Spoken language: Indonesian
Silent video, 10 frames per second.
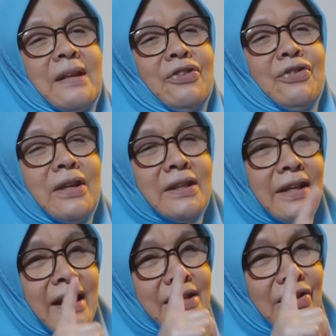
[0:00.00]

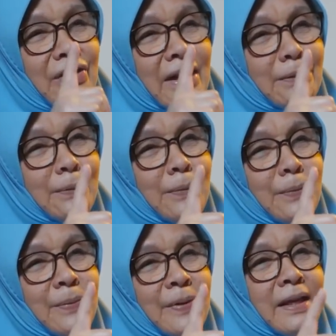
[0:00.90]
Segitiganya
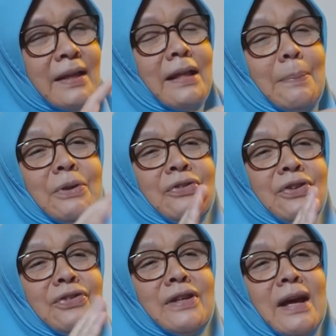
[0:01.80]
satu, tapi
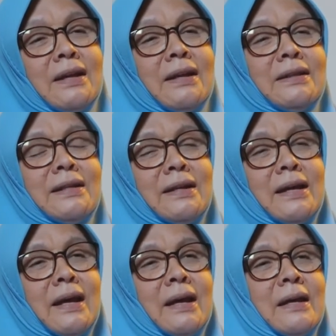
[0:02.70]
sisinya ada
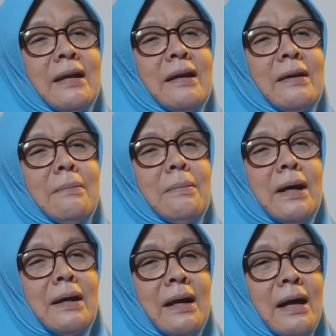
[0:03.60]
tiga.
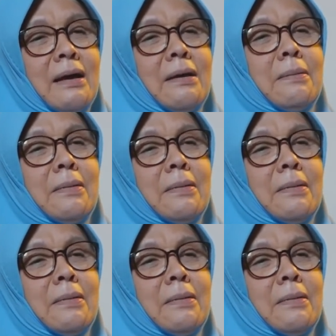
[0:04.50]
Maka